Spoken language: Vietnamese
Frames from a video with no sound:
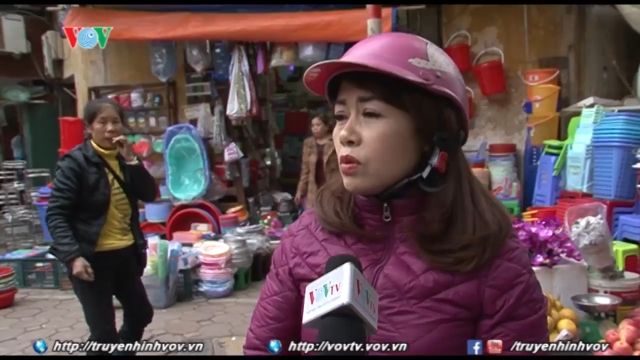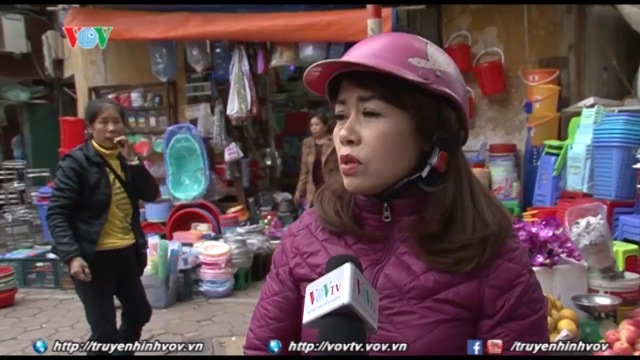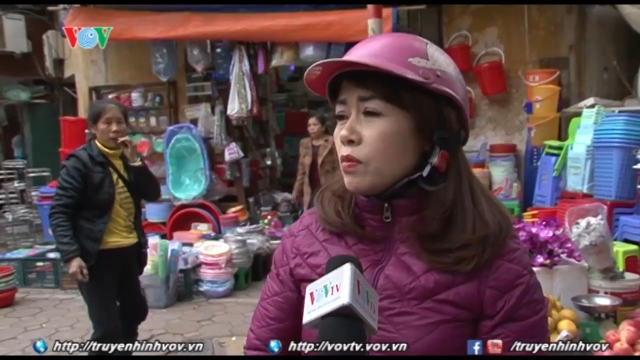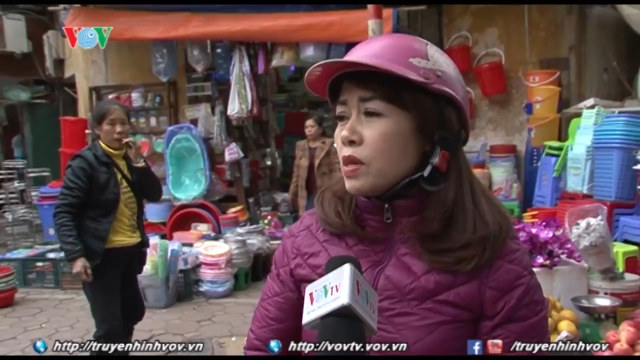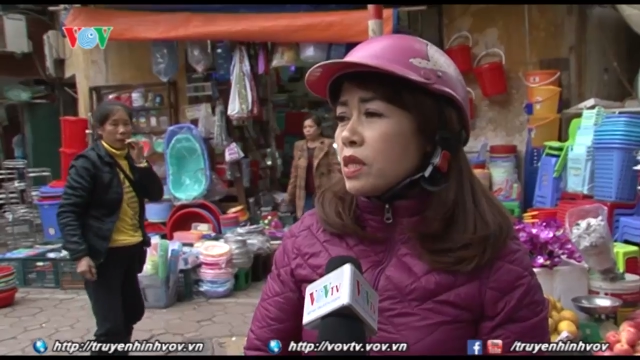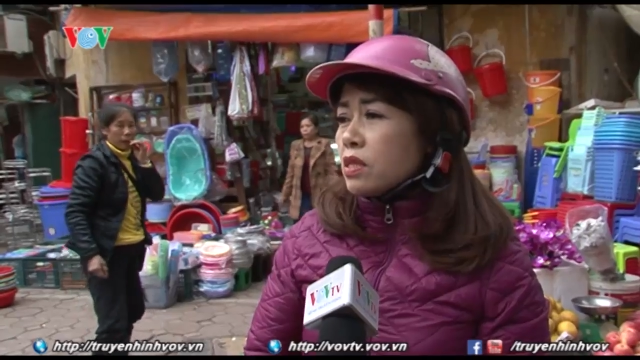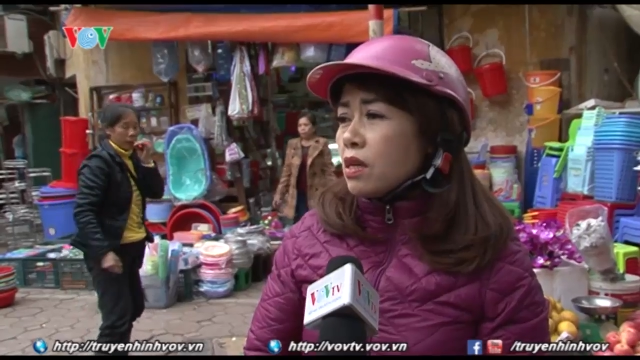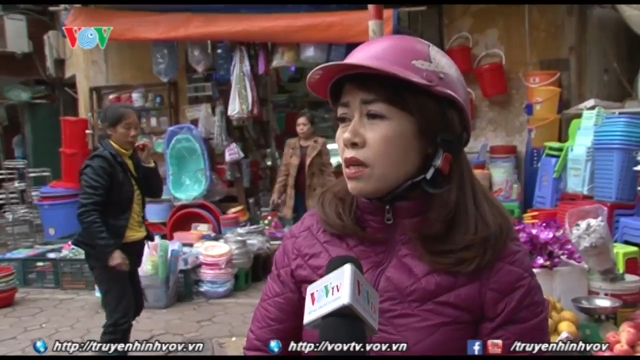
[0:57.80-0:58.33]
như
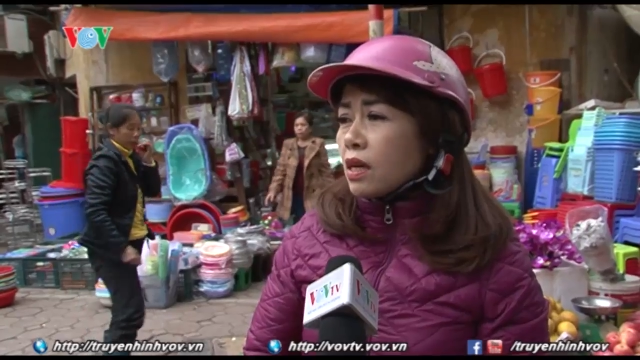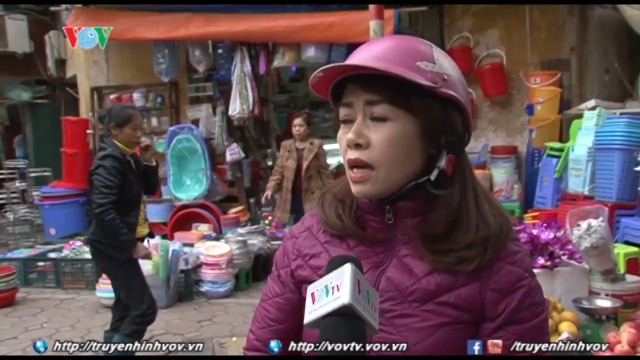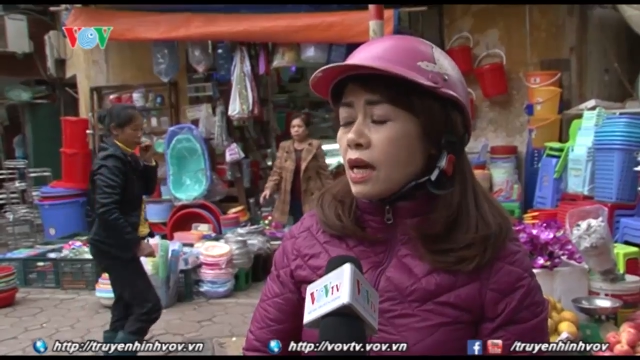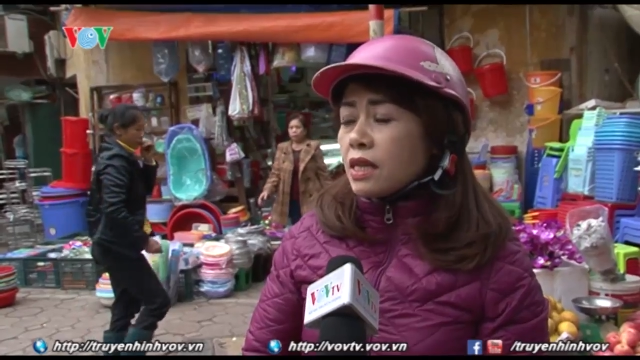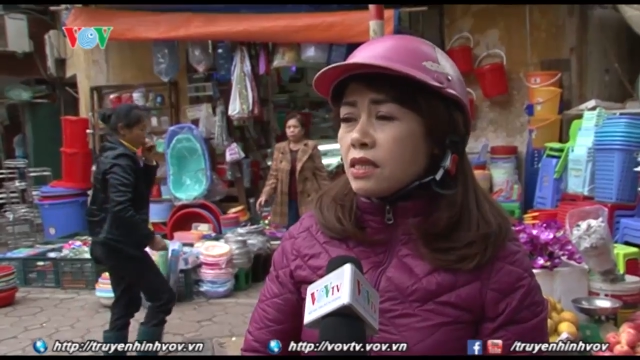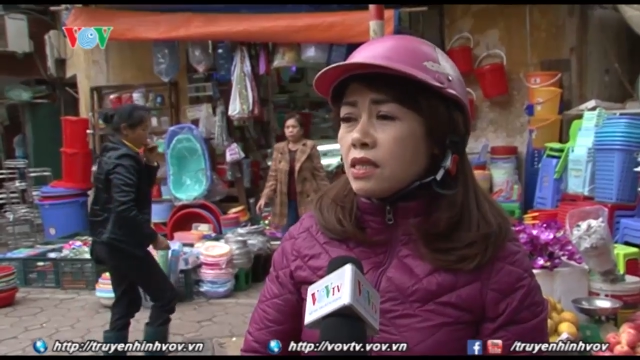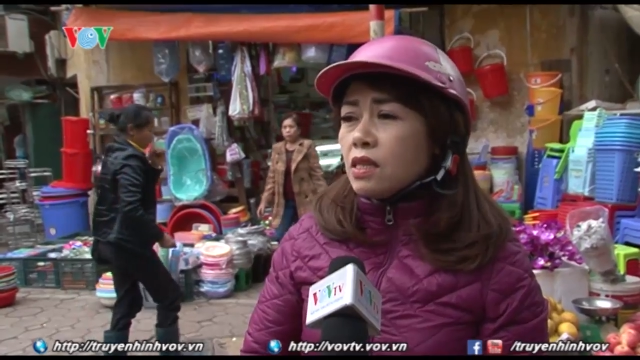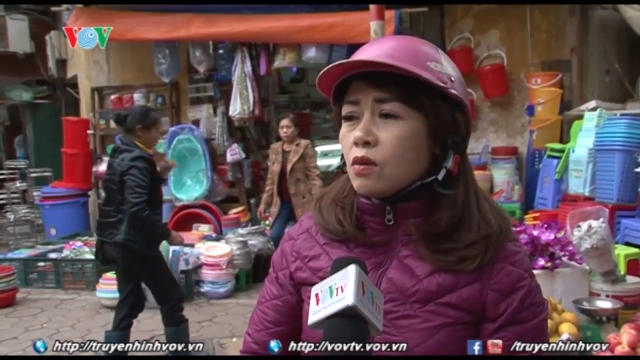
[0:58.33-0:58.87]
bây giờ là
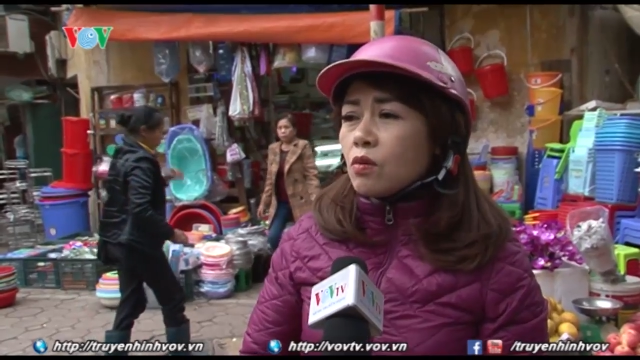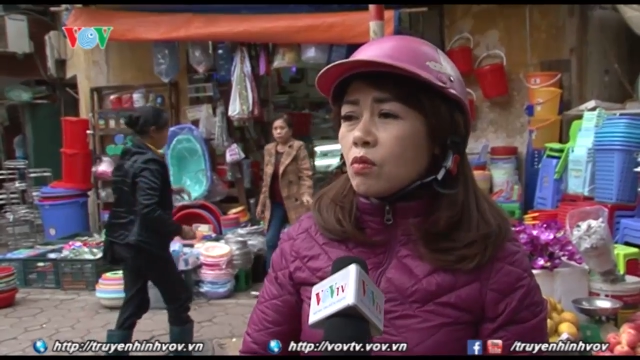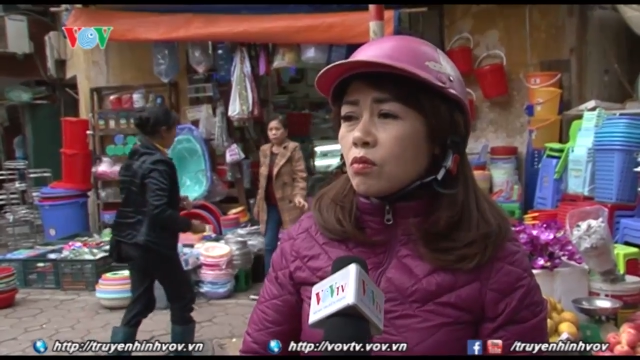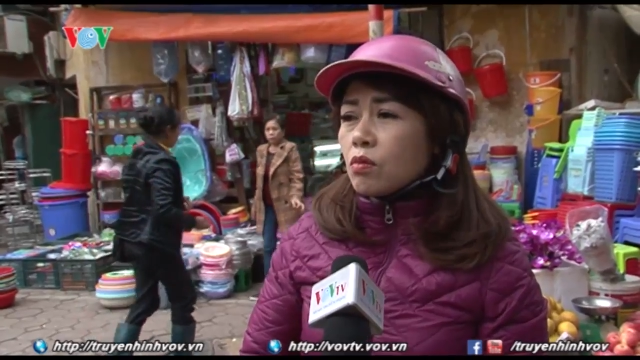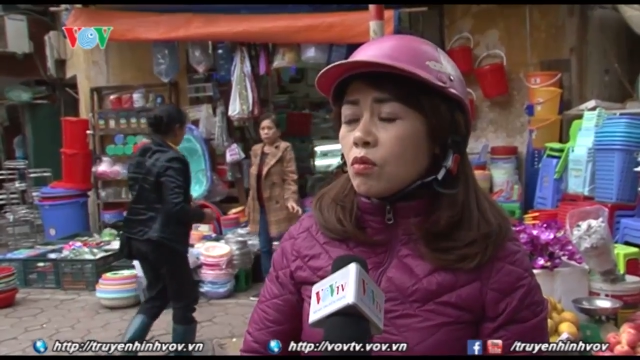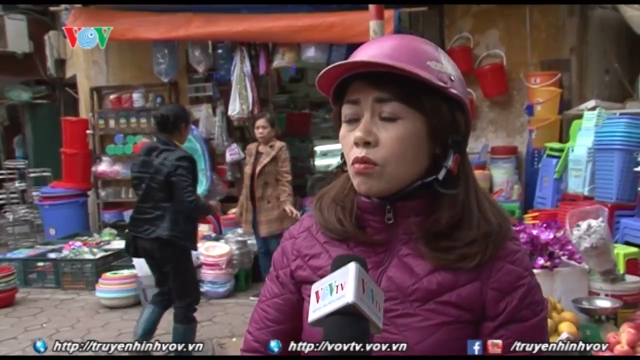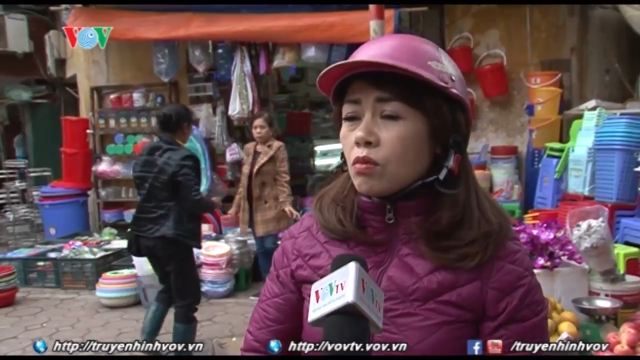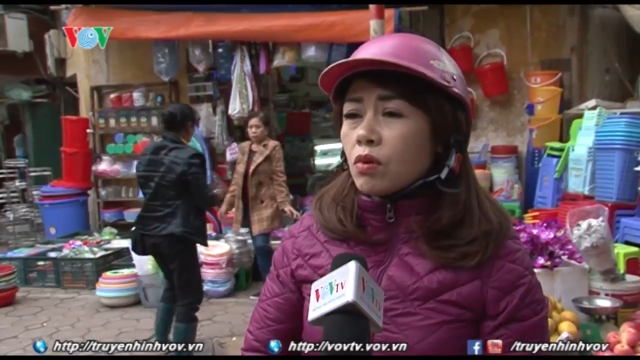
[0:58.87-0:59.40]
cái gì
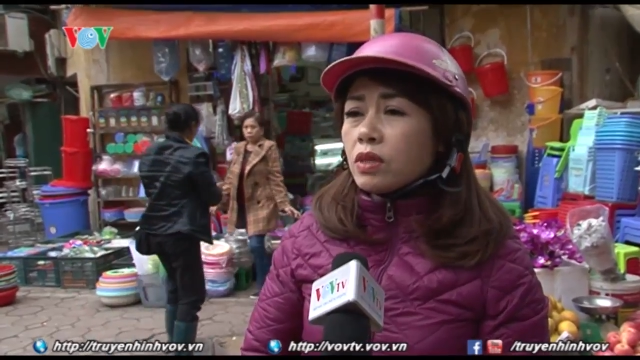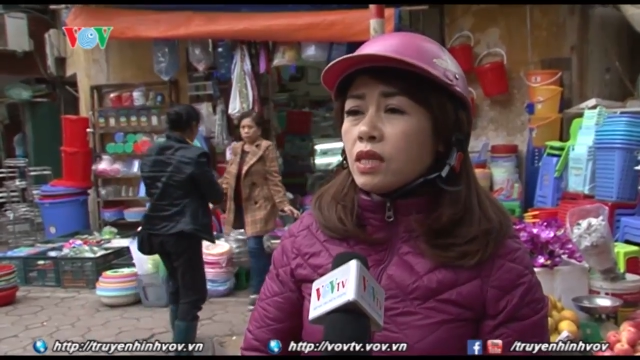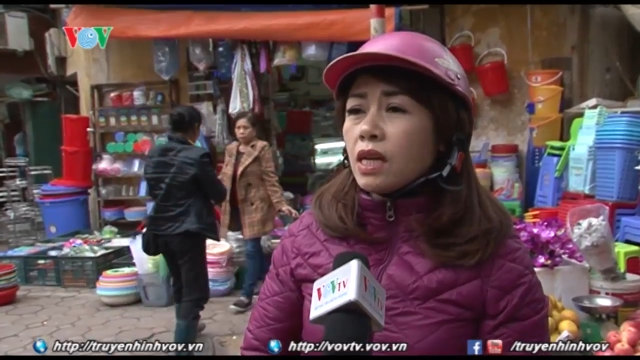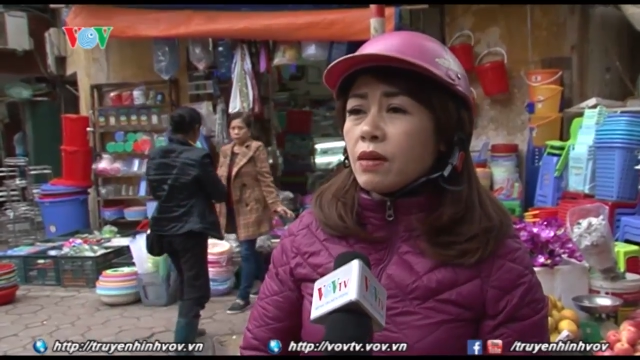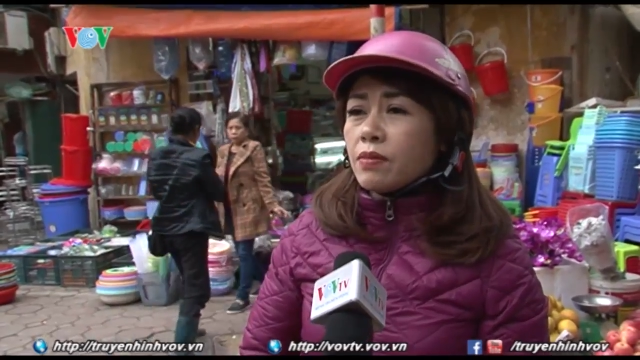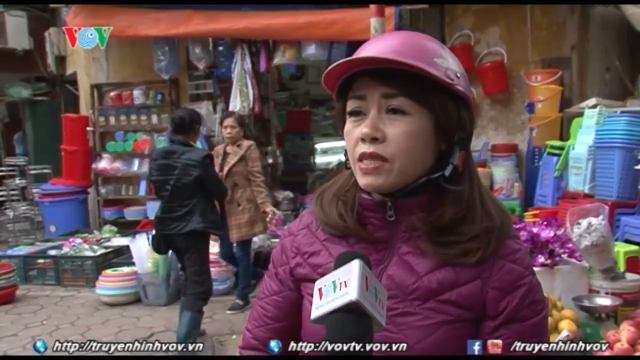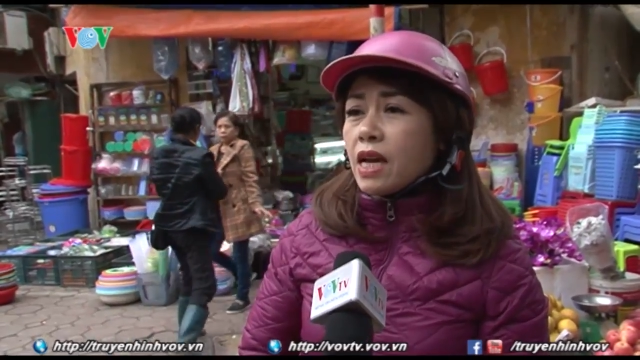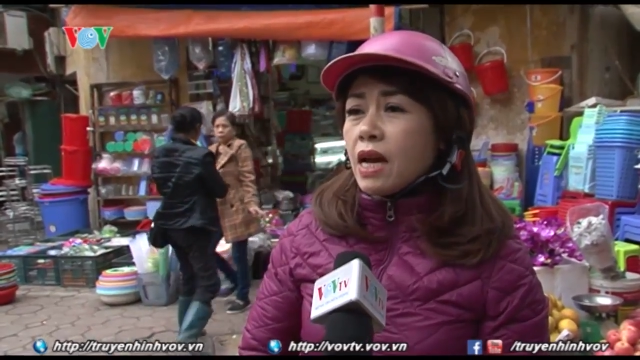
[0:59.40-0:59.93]
cũng có
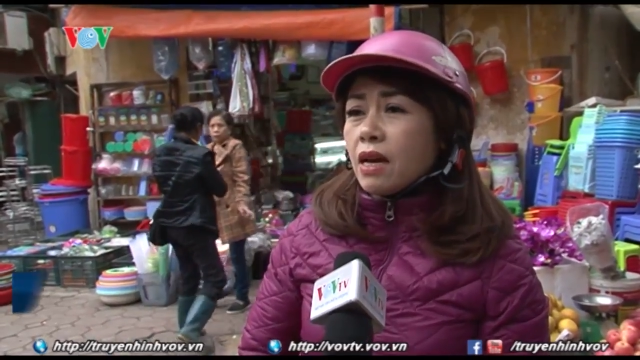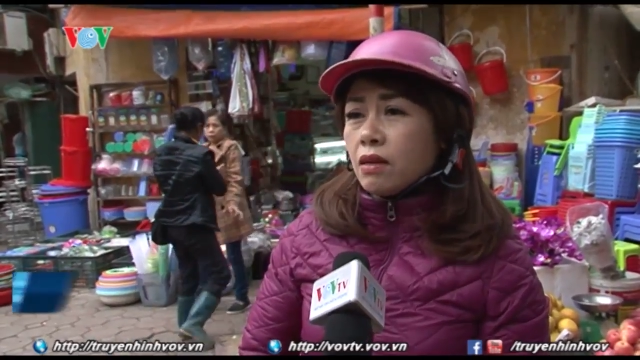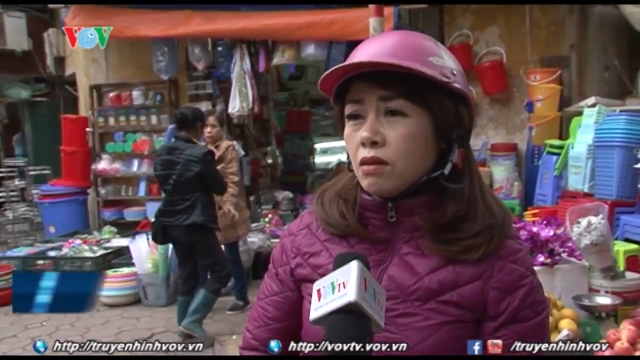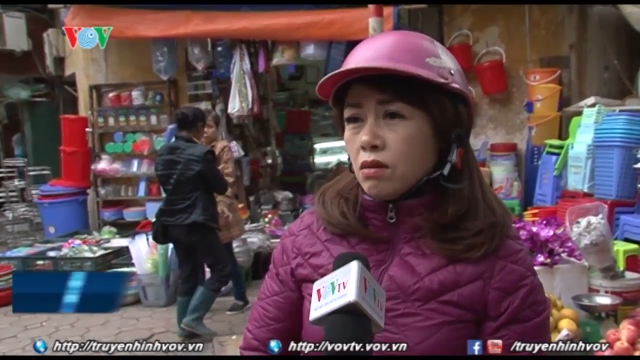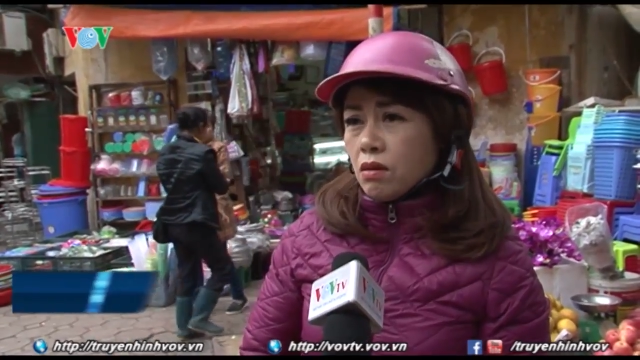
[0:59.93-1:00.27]
thể làm giả.